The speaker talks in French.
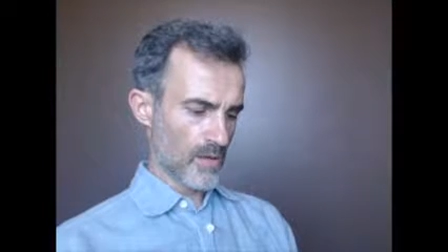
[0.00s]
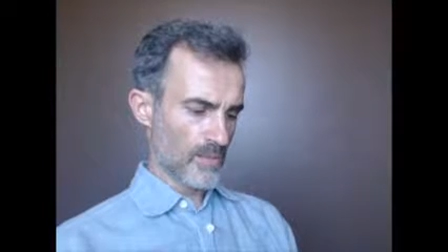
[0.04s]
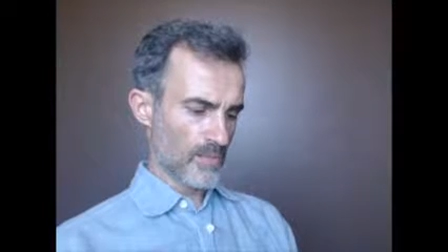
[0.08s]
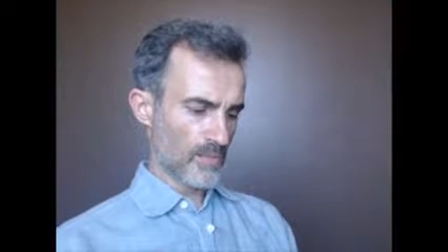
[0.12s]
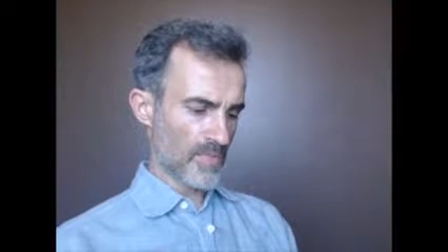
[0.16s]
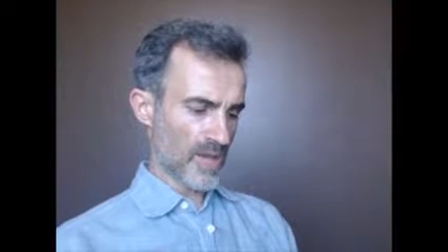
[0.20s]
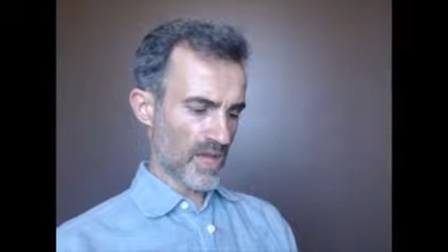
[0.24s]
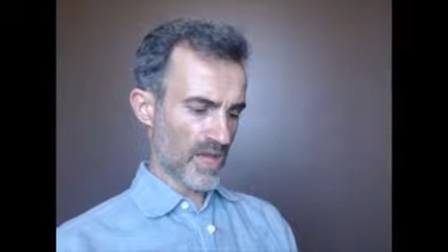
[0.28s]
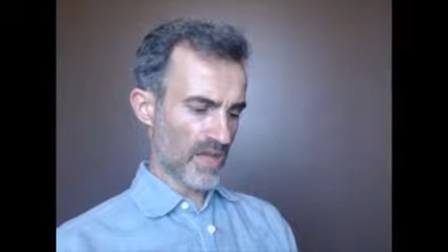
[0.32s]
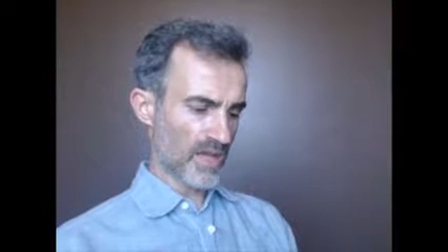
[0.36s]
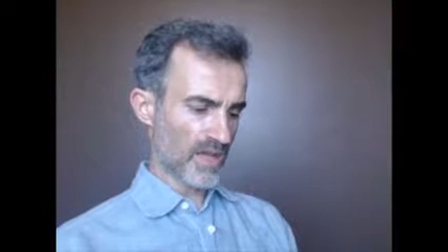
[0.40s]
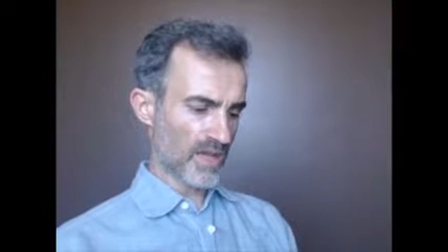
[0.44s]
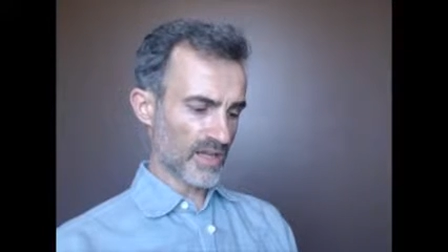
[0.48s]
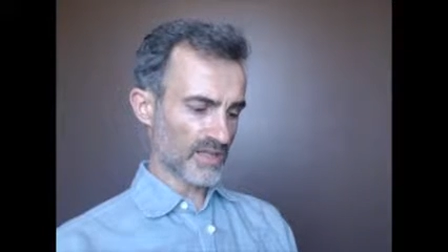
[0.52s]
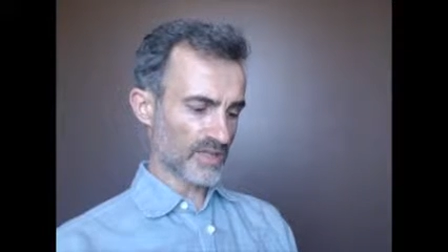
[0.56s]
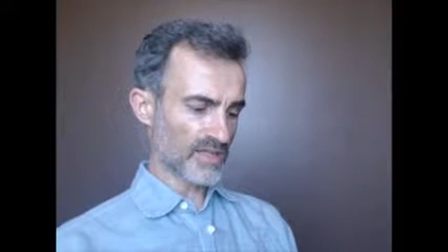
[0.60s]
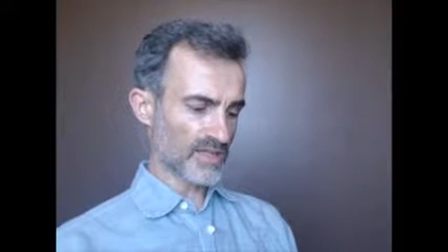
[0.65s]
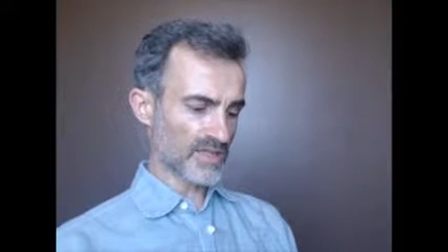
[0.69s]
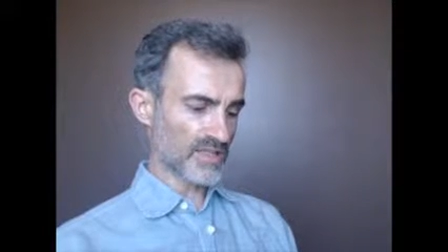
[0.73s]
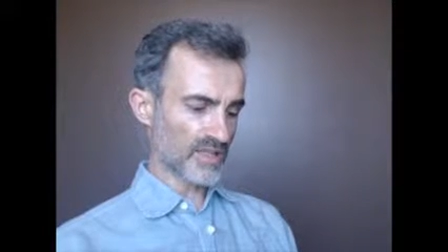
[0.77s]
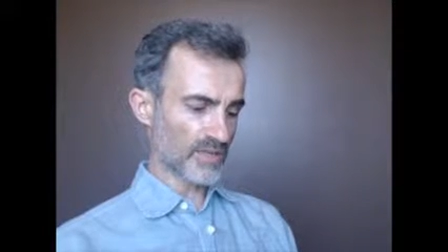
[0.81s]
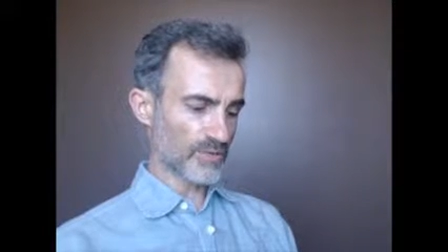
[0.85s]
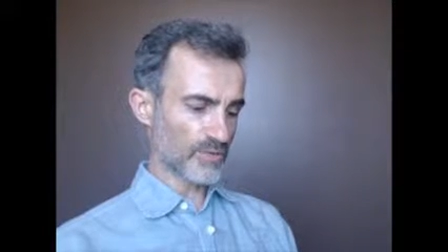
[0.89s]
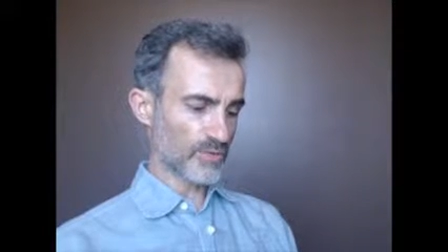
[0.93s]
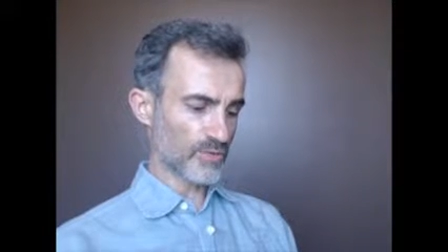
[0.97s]
Mais
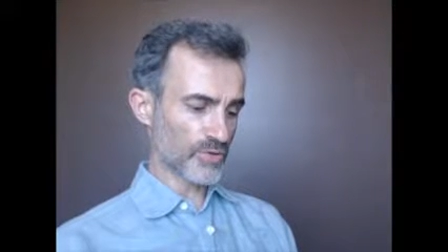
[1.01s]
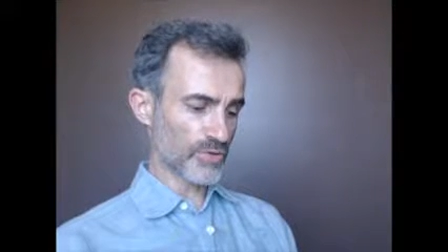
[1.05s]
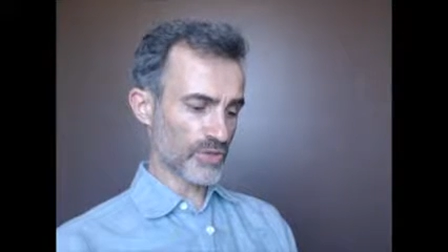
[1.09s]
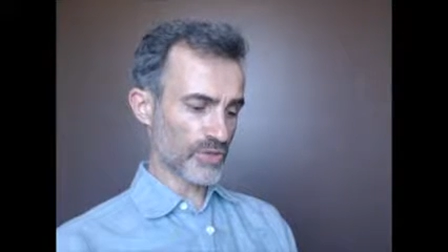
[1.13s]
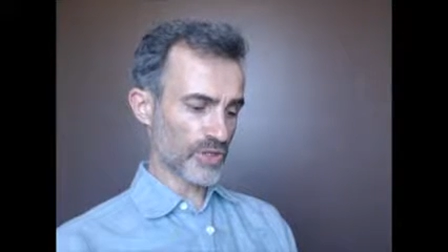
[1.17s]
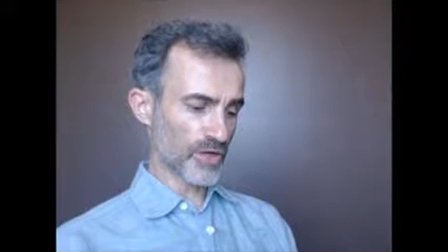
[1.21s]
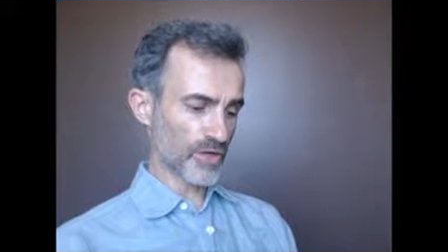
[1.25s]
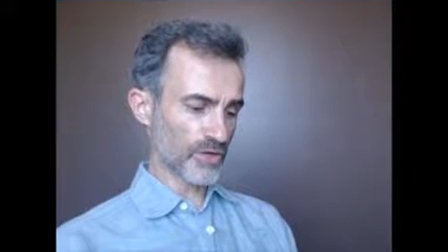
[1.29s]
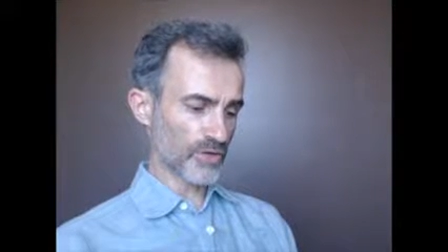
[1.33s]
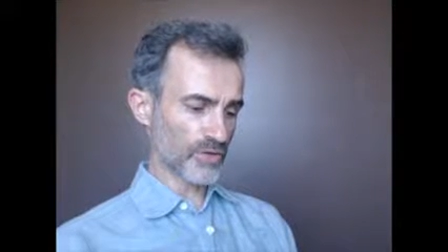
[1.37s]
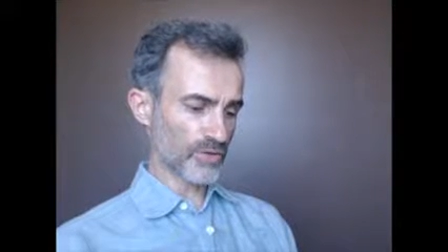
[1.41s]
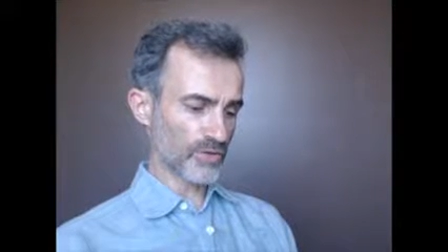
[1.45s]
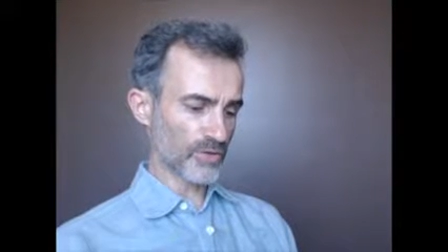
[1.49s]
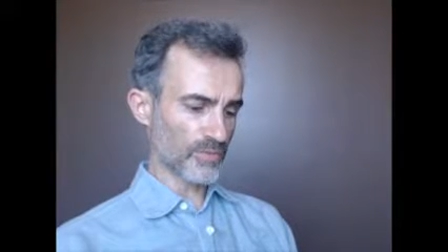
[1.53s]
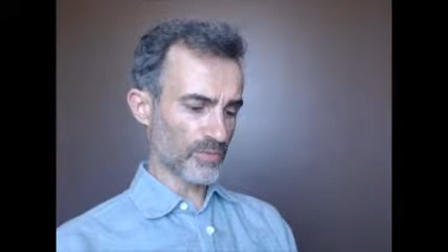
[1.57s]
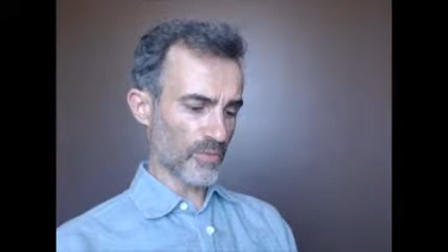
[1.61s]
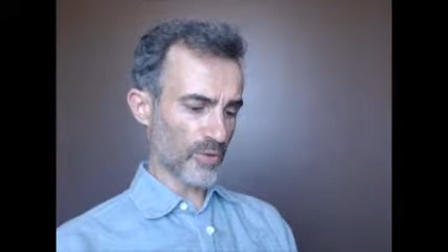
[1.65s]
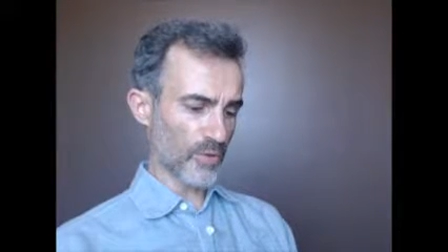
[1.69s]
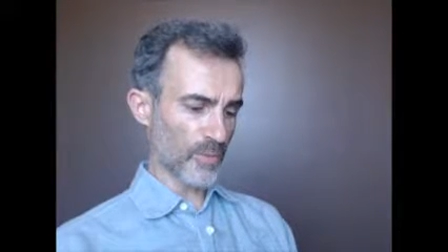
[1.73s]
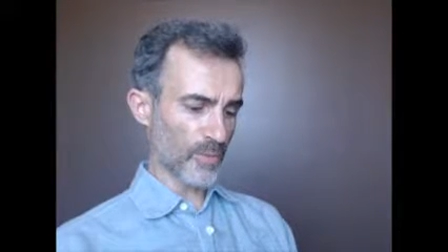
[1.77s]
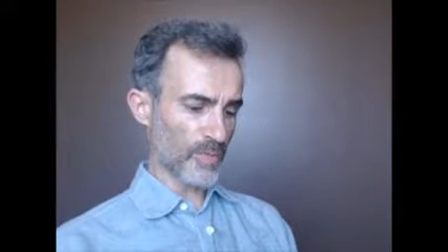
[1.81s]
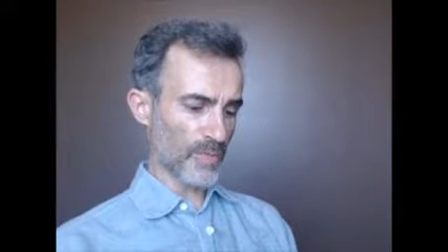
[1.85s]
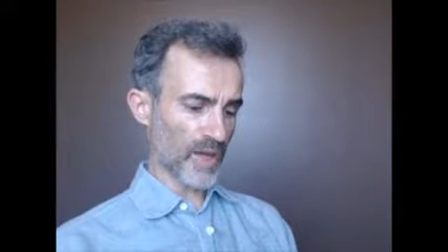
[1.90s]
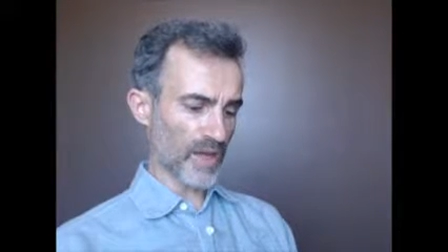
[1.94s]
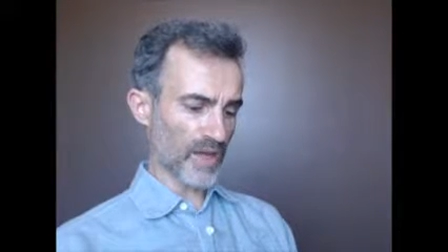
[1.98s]
c'est du chant de
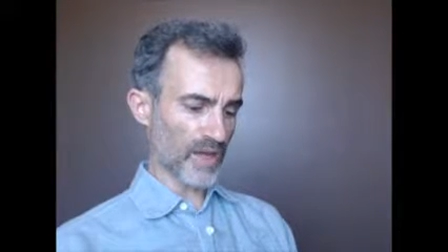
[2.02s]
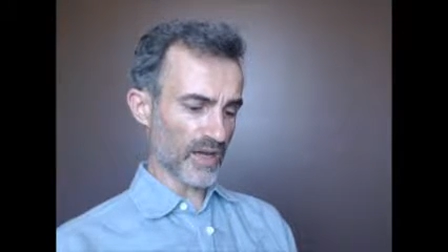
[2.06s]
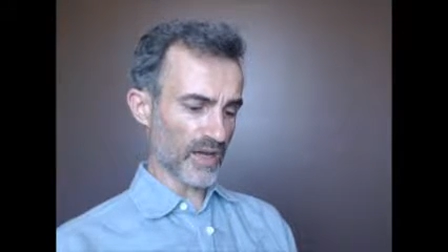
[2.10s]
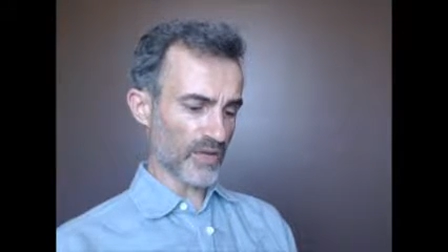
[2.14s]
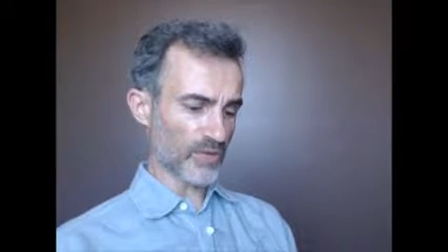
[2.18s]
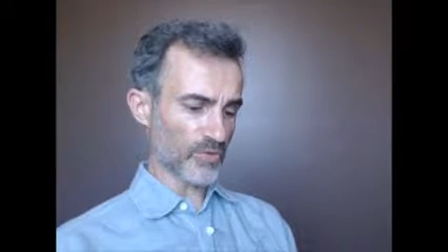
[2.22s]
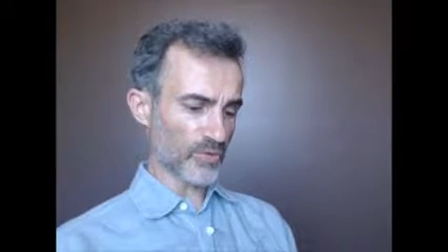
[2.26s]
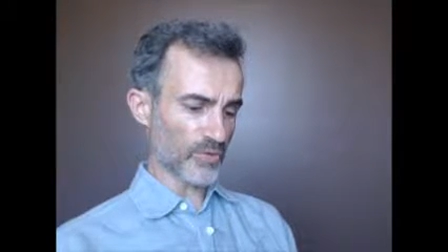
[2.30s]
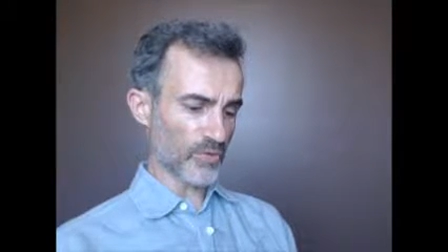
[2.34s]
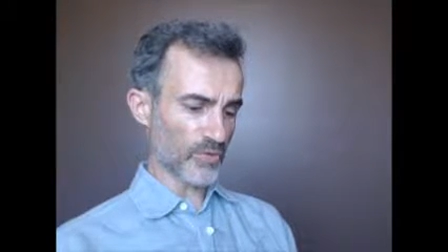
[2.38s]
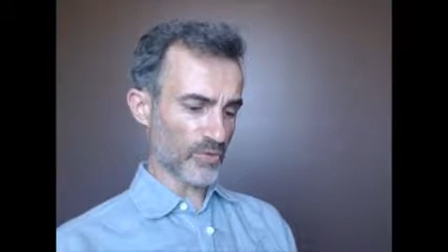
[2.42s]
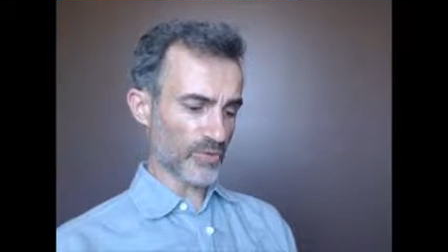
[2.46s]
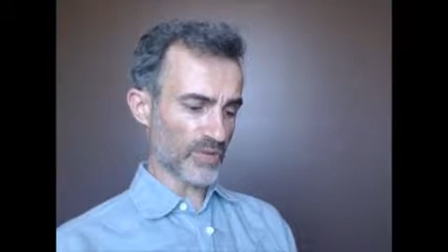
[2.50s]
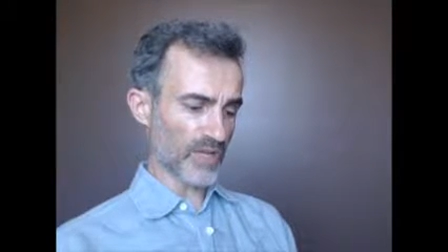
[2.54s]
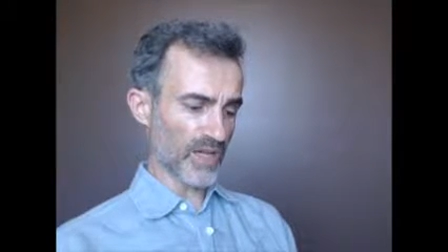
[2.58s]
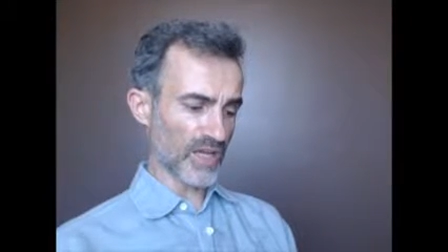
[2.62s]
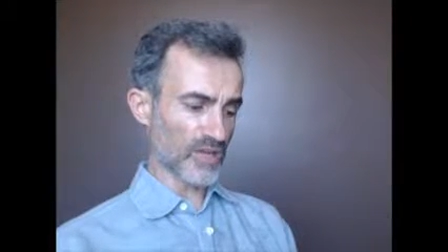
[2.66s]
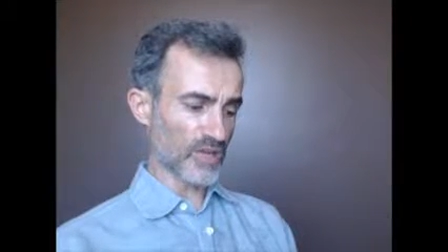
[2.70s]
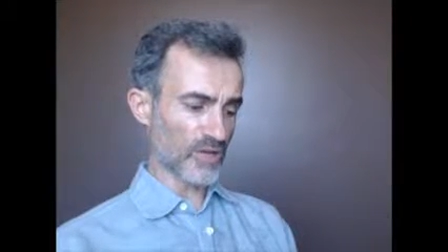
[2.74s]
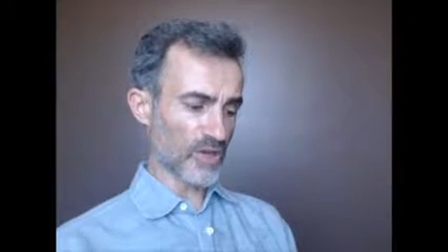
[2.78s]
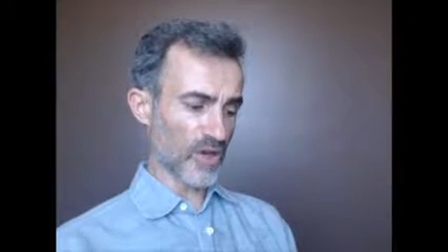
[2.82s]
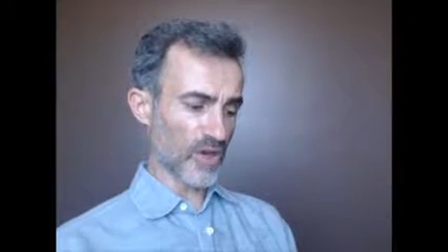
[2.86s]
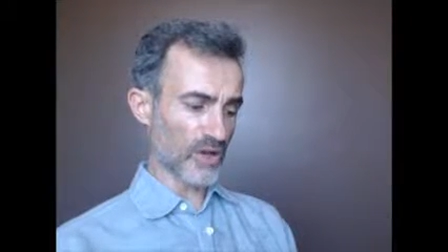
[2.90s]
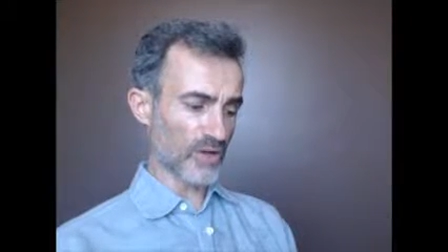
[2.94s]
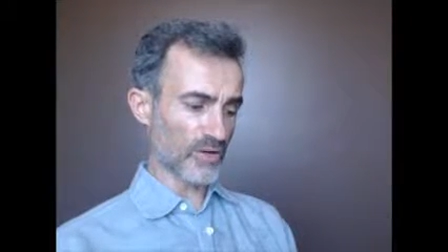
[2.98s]
mon père et de mon
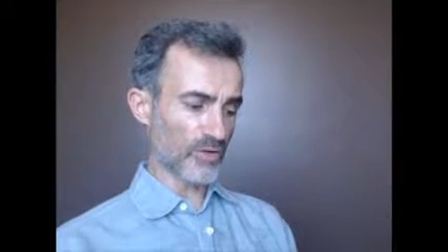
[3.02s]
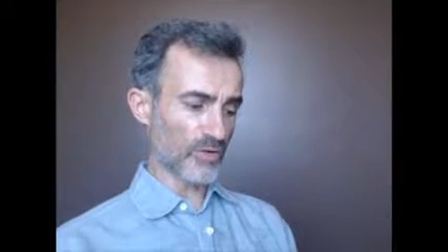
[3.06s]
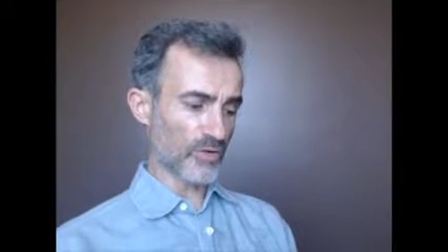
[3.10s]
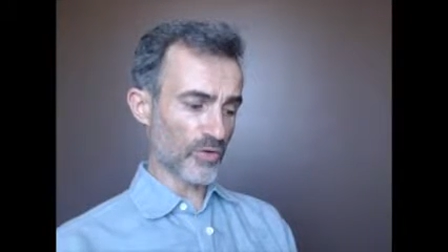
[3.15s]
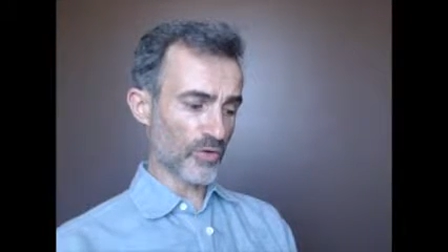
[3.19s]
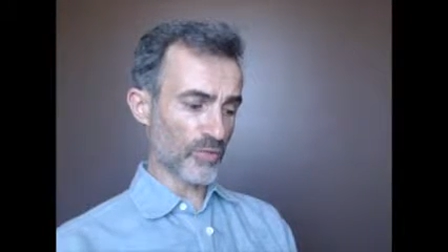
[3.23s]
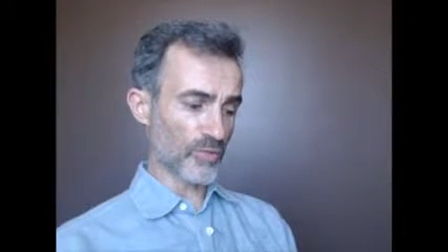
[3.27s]
aïeul